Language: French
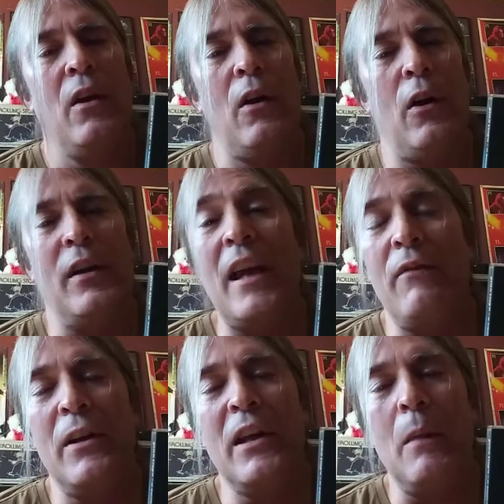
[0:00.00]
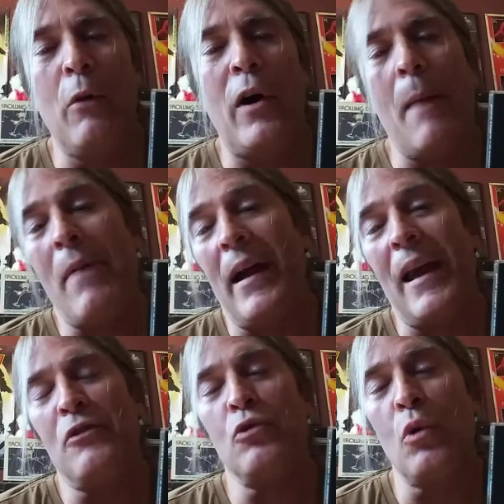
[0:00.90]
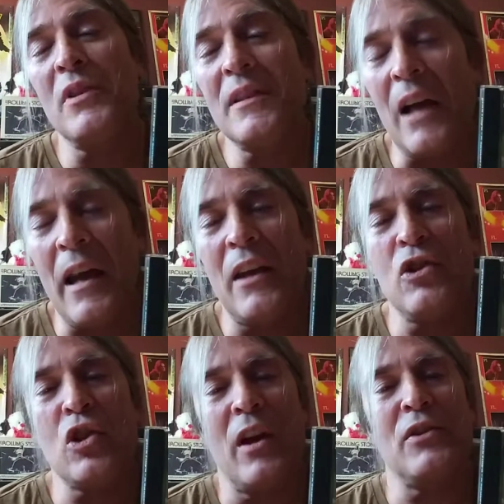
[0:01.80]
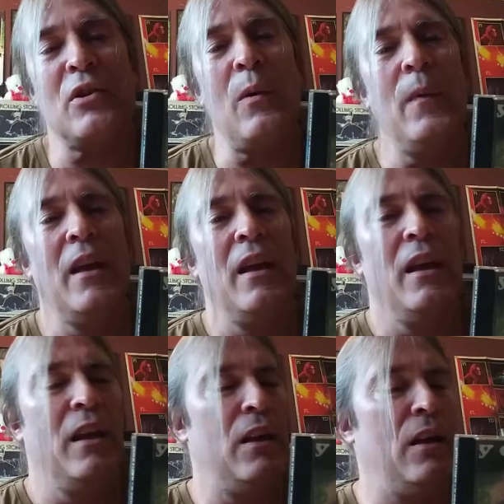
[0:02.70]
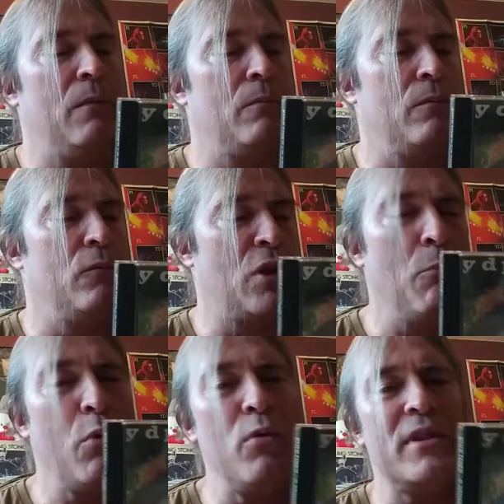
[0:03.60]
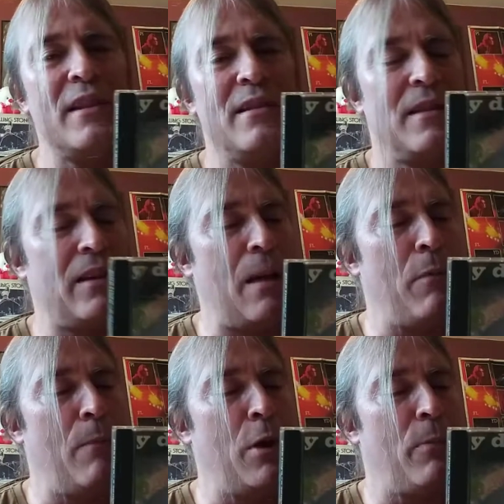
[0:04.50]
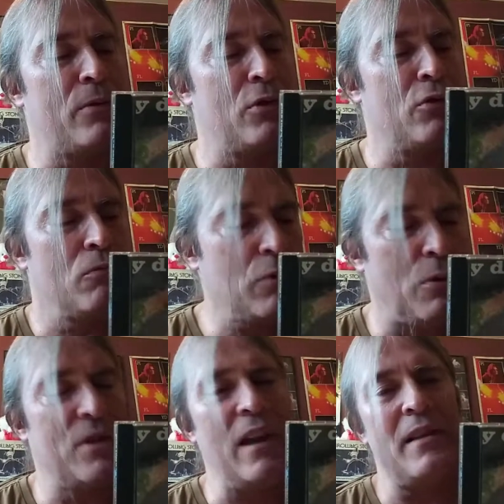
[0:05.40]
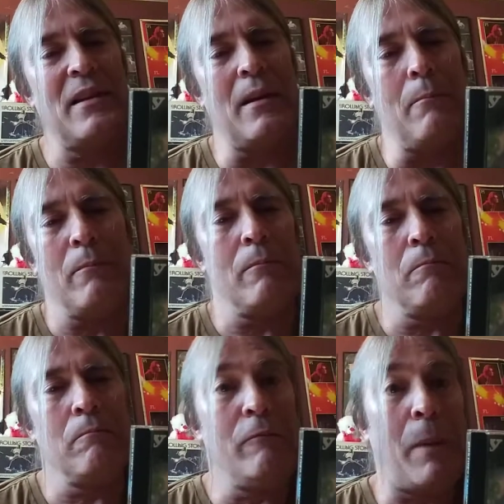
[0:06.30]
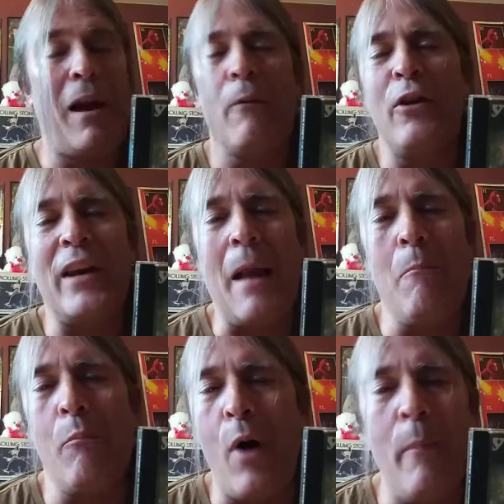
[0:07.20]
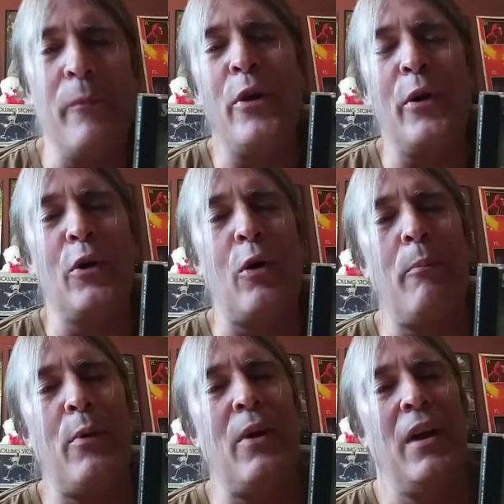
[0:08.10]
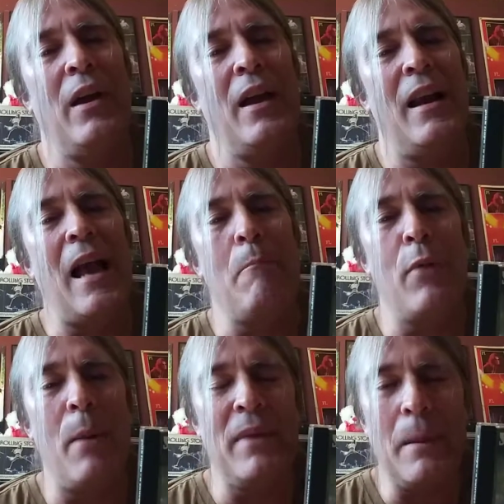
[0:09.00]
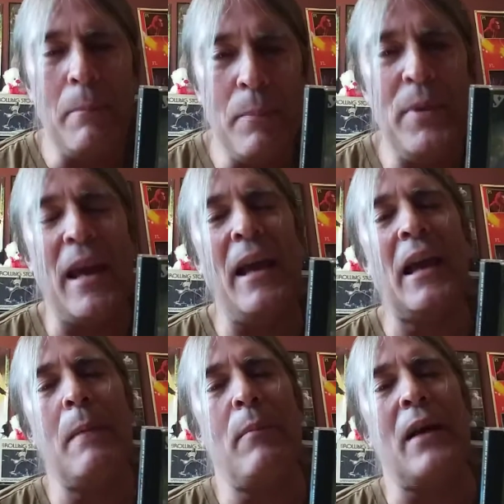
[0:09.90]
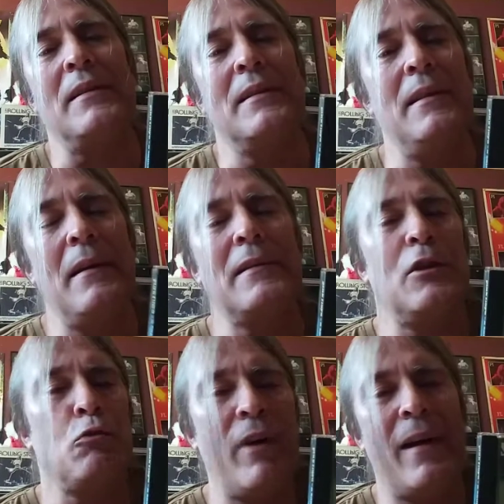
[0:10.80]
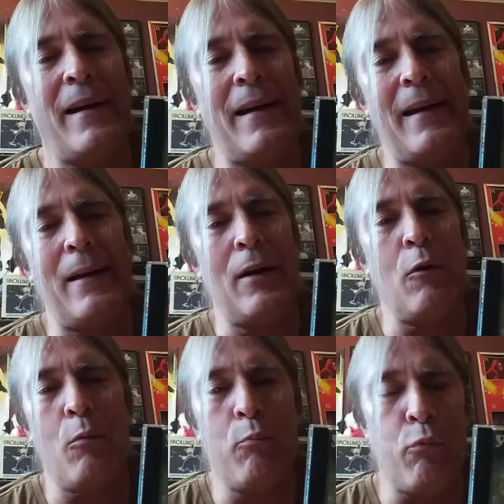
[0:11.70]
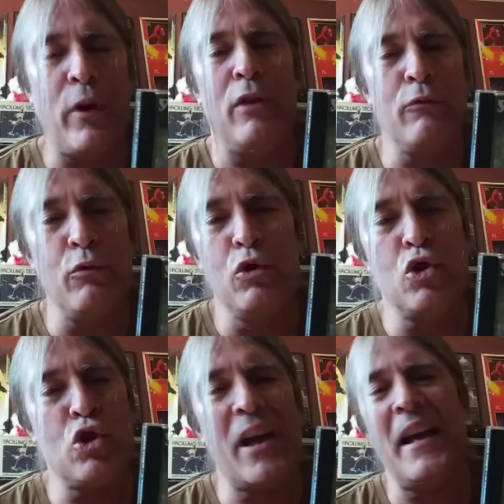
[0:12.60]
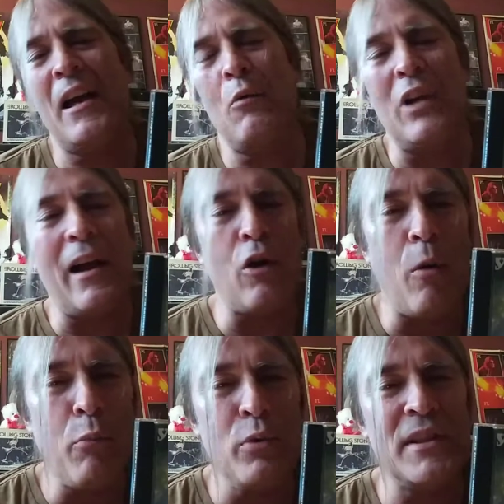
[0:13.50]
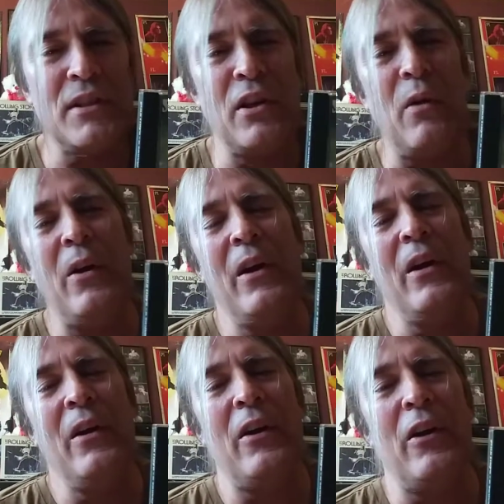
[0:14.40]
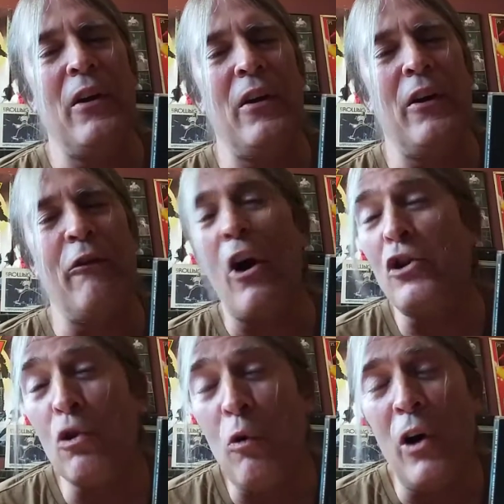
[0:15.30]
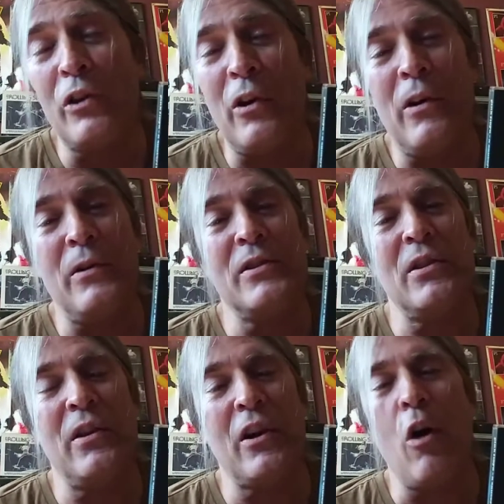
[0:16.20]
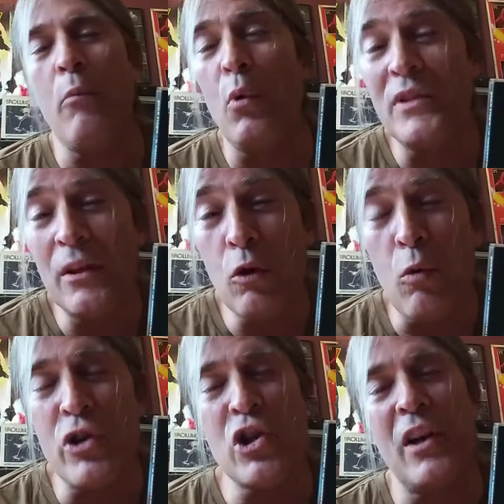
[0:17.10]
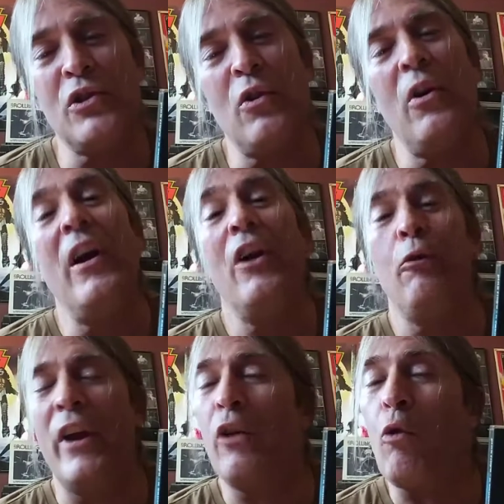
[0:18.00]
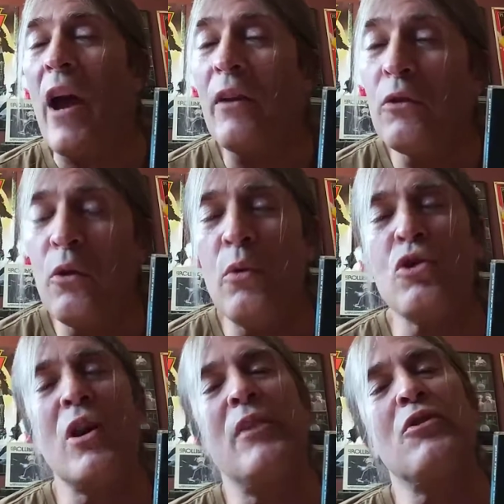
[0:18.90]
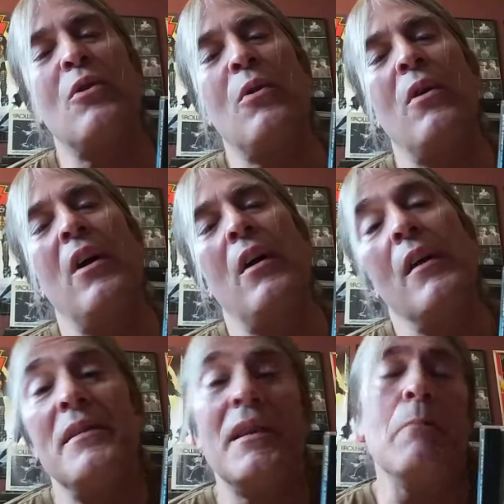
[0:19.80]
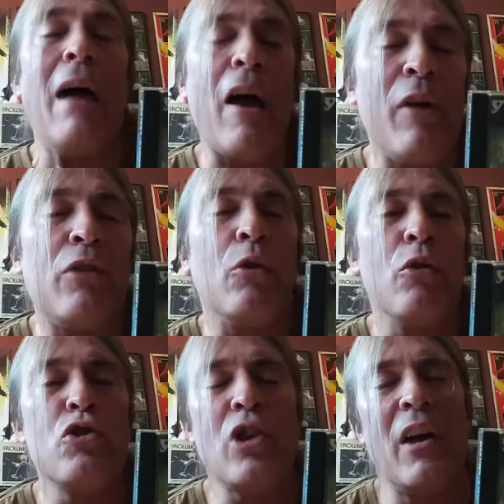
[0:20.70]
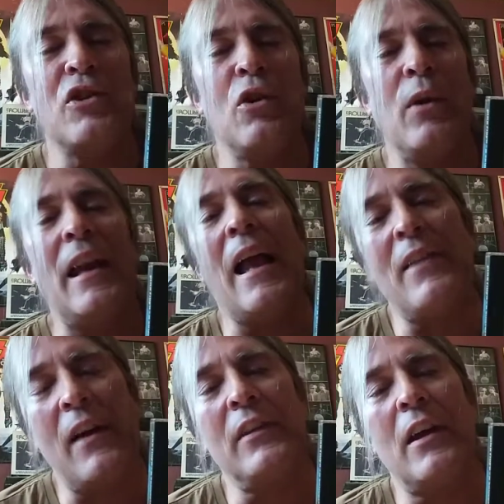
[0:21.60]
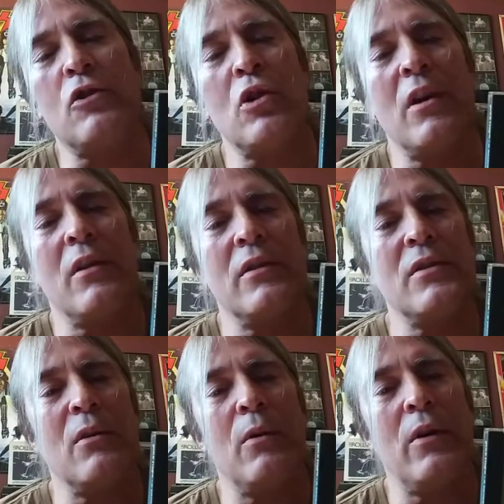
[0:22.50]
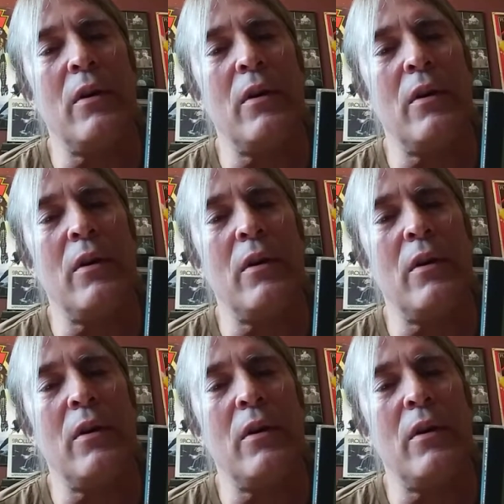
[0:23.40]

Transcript: Euh, David Gilmour apparaît sur cinq chansons. Et j'aime beaucoup cet album-là parce que je considère que c'est comme, vraiment comme un album de groupe. Euh, l'album est bien réparti, euh, que ce soit au point de du chant ou de la composition. Roger Waters a composé trois chansons, Rick Wright deux chansons, Sid Barrett une chanson et la dernière chanson